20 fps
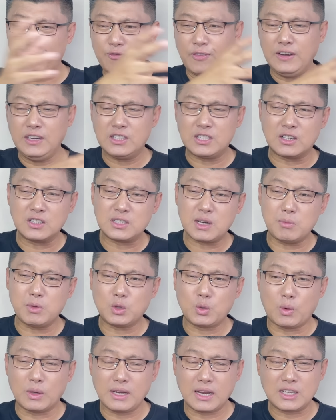分成这
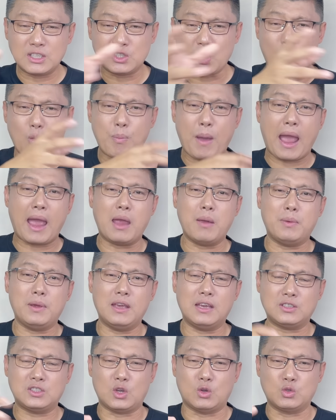么多这个小派
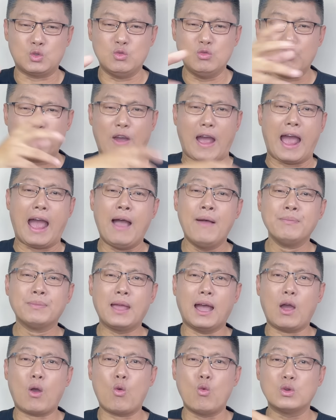别、小军阀
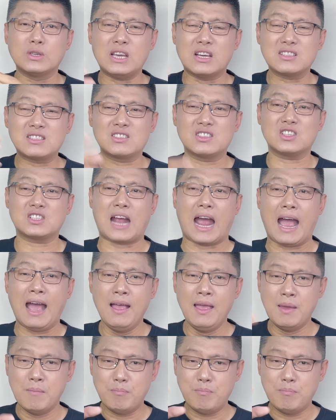啊，互相厮杀，